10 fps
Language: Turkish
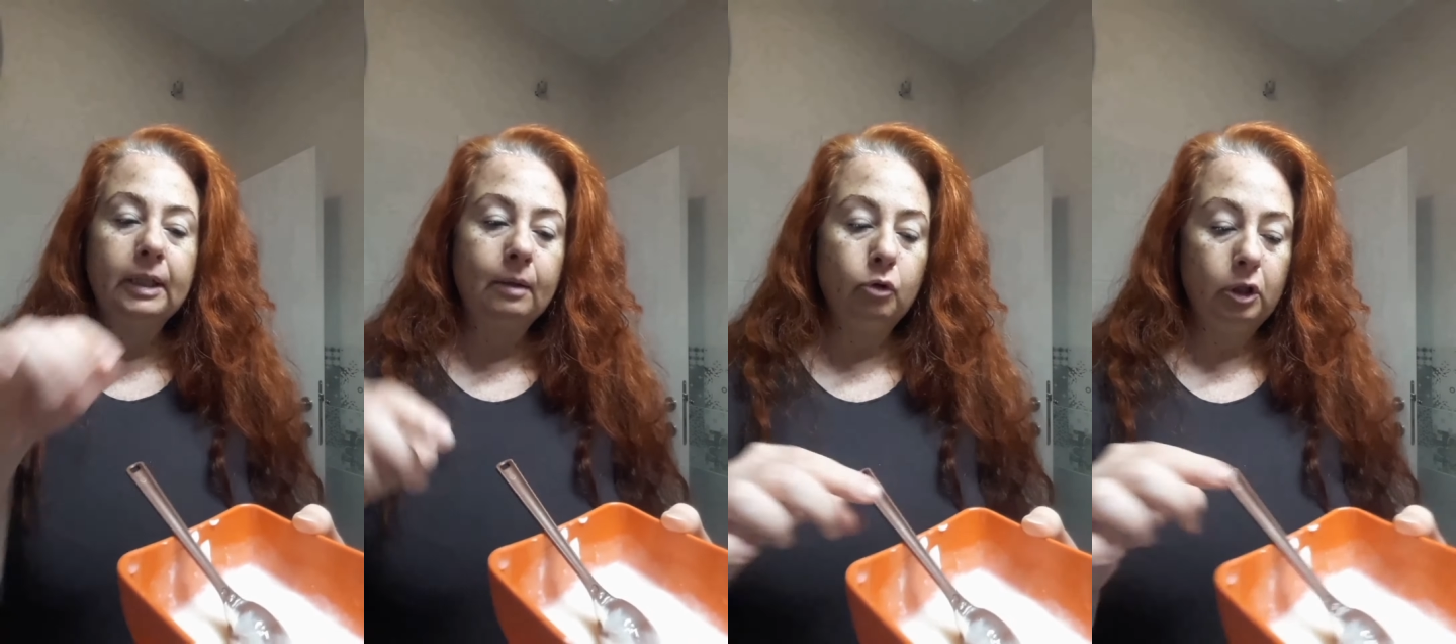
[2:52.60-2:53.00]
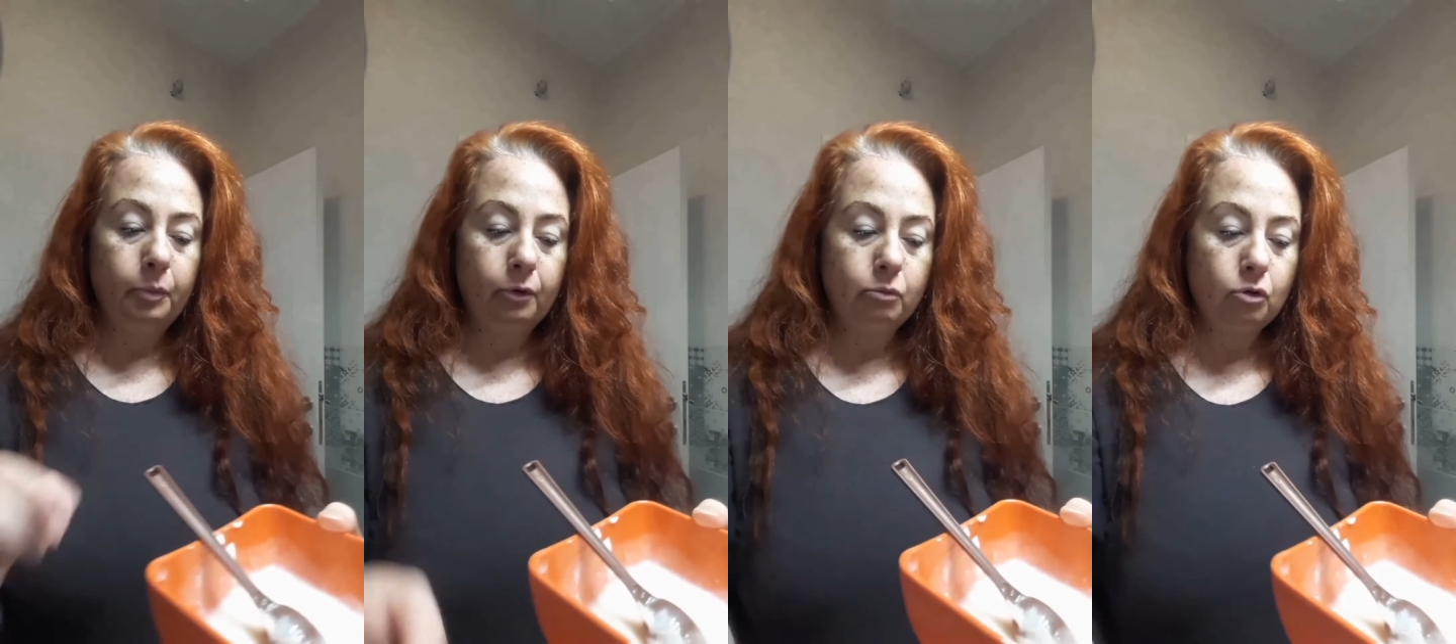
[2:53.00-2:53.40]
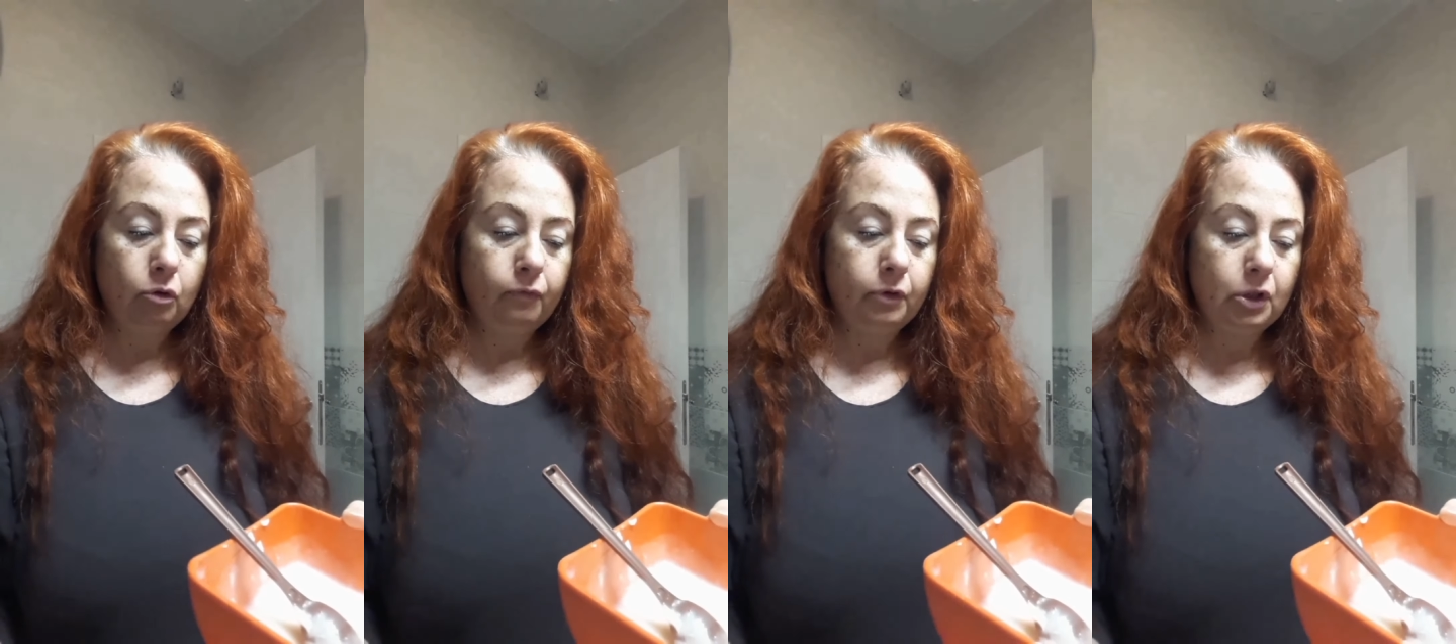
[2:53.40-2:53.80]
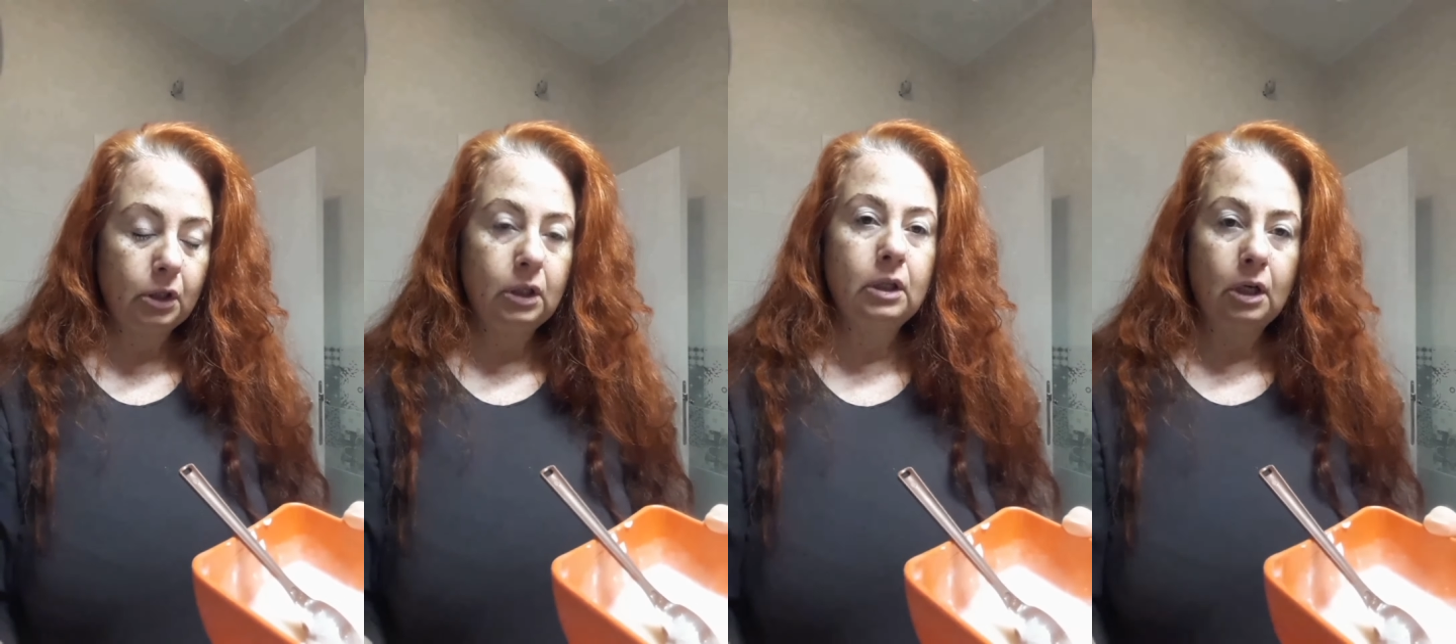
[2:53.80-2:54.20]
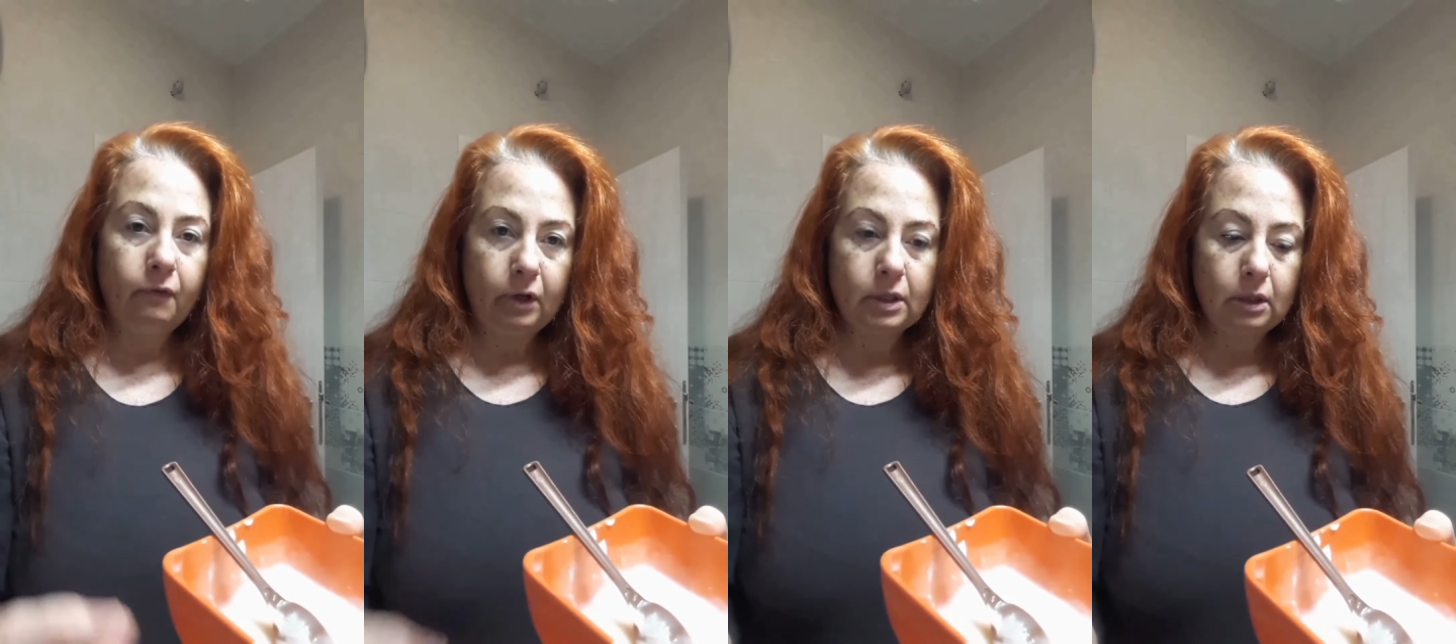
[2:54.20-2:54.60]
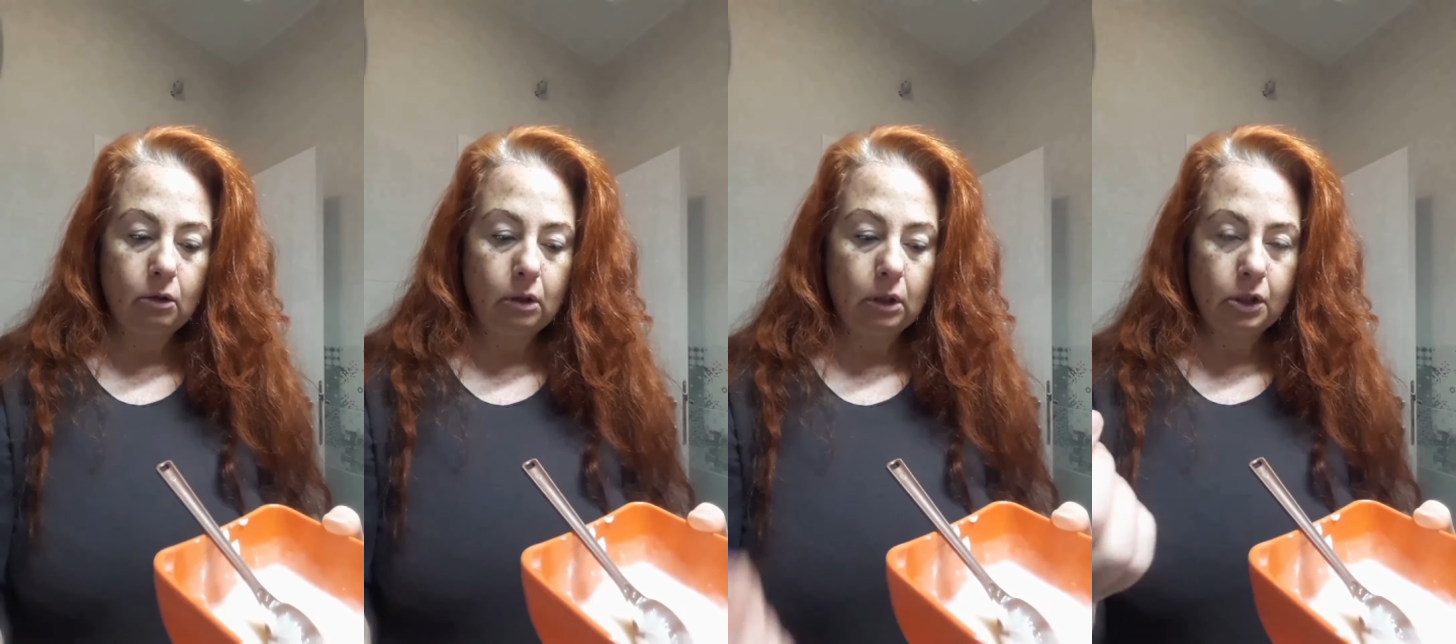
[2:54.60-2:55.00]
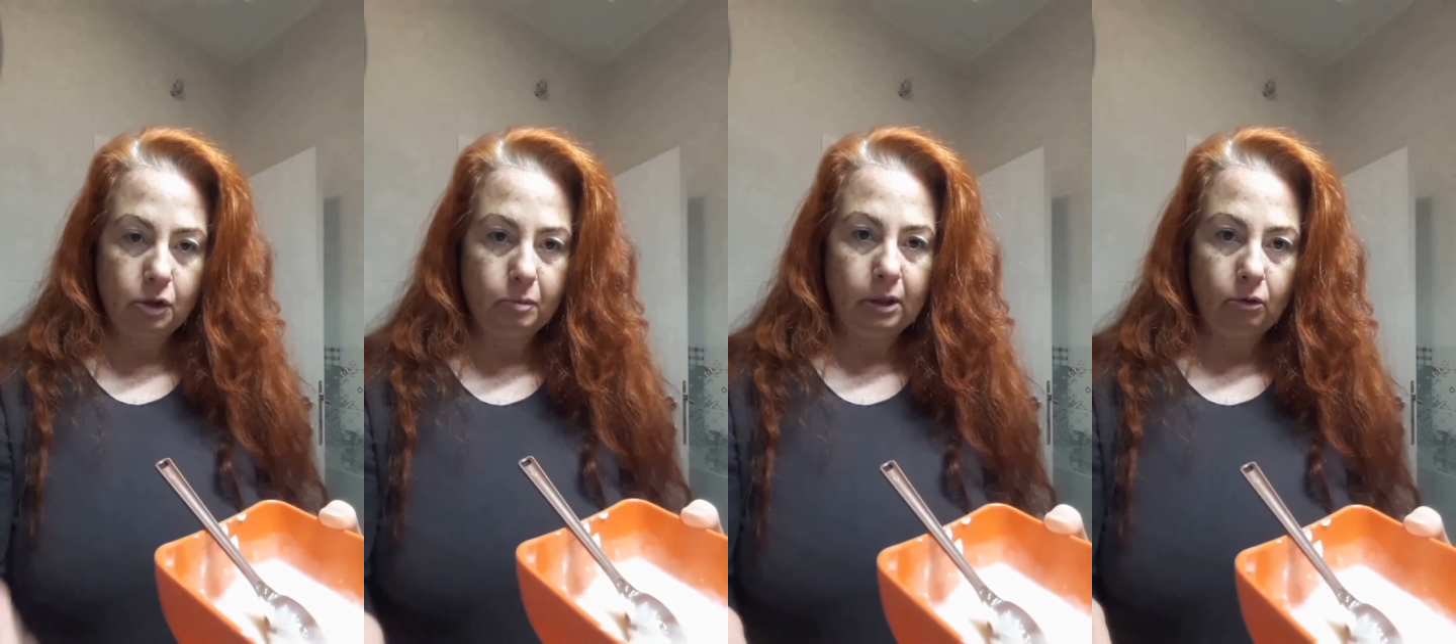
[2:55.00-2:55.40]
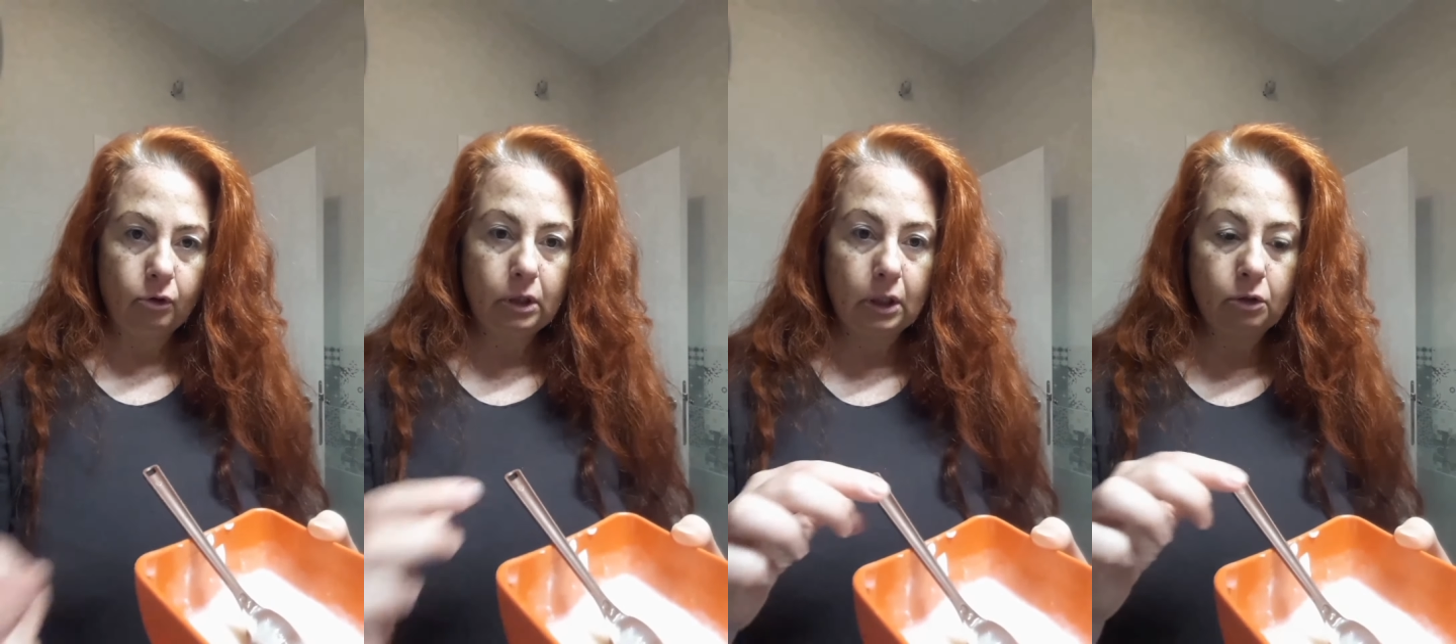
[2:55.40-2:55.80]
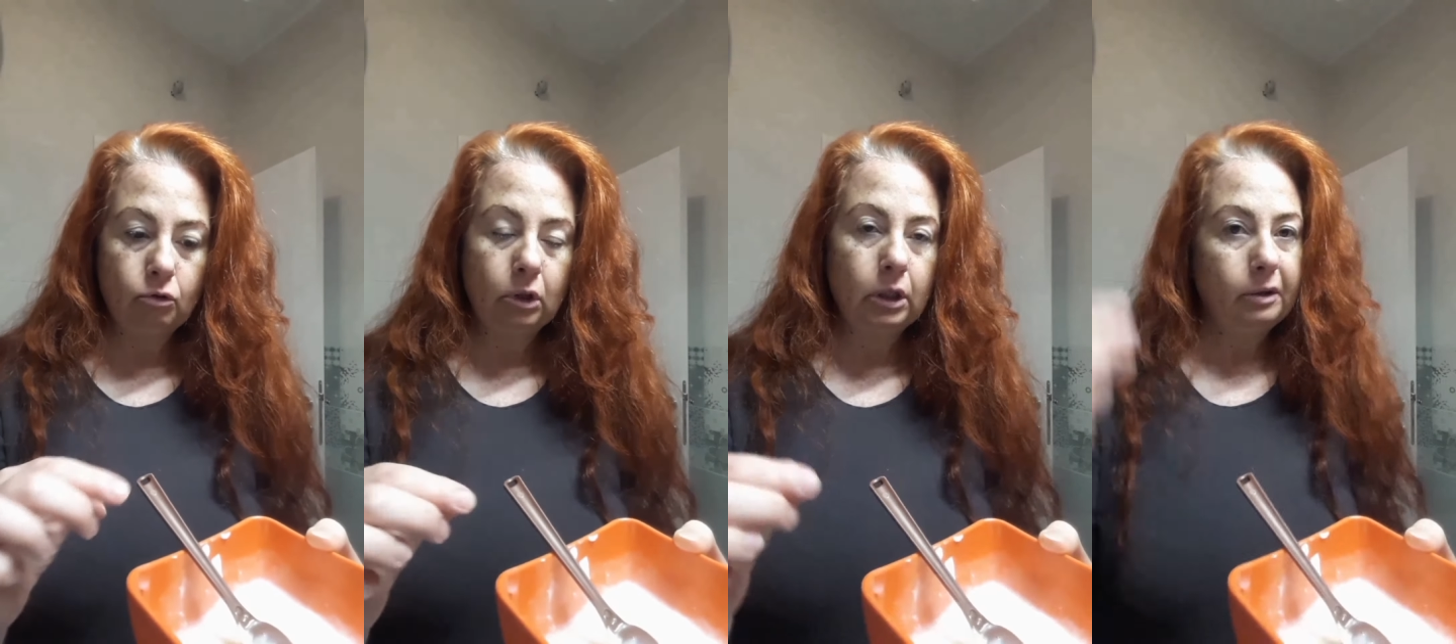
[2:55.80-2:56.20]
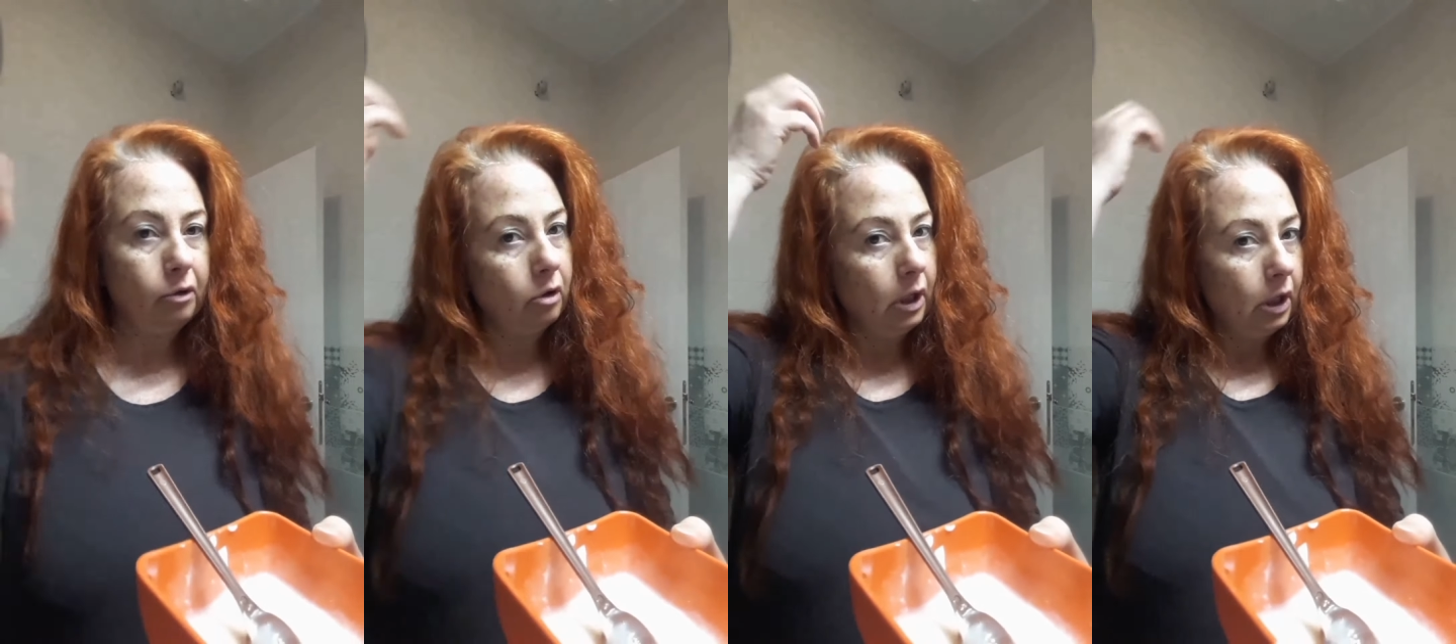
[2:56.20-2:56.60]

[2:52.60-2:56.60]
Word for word: Neden böyle yapıyorum? Çünkü fırçada daha fazla açıcı madde oksidasyon kalıyor.